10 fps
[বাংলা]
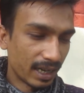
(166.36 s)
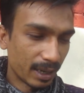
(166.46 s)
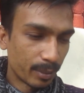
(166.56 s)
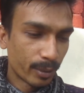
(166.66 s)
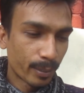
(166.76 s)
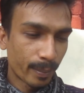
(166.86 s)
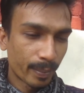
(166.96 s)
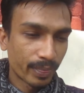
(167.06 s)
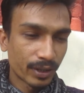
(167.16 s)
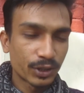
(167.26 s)
এবং
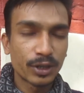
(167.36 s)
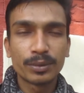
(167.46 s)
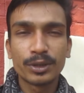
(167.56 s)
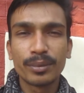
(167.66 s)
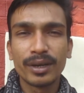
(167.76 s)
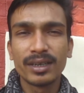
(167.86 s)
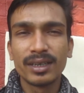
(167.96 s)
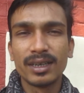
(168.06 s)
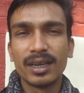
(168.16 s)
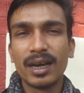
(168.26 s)
সবসময়
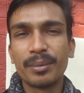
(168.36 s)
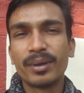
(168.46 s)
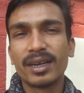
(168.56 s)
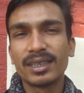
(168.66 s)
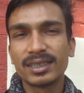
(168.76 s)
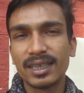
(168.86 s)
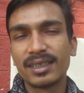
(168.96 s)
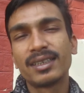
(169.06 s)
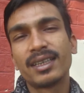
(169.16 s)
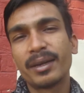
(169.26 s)
আপনারা
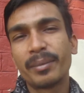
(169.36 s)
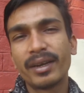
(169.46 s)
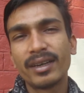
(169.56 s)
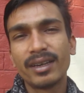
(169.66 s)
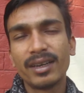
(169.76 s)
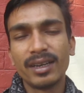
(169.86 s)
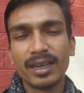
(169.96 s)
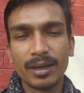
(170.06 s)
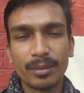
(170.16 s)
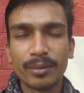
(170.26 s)
সাথে থাকবেন
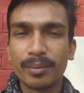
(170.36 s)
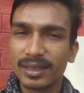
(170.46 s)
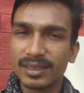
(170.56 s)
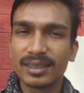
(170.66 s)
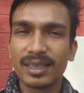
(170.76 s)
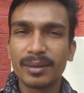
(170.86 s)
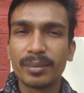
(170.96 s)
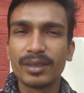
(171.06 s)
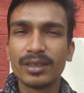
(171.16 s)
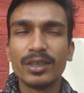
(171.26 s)
এবং পাশে
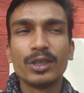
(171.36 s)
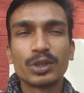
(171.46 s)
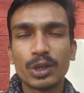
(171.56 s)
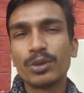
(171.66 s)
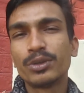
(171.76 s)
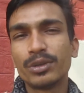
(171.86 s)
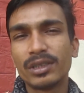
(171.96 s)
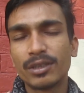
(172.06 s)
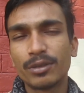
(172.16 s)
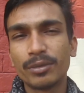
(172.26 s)
থাকবেন
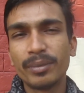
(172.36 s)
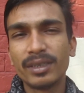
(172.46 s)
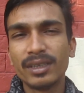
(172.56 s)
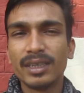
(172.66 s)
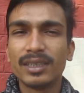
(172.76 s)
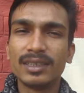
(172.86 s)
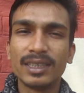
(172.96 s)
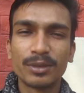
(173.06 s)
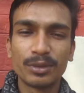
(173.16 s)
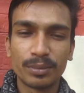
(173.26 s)
সহযোগিতা করবেন যে
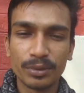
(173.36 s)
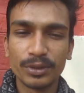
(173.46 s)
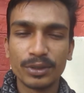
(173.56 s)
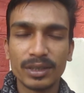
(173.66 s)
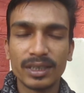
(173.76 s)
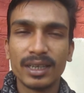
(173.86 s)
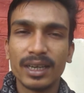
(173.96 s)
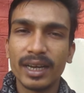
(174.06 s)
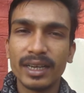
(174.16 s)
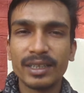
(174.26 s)
কোনো প্রয়োজনে
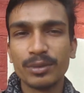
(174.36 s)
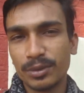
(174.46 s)
এই নিউজ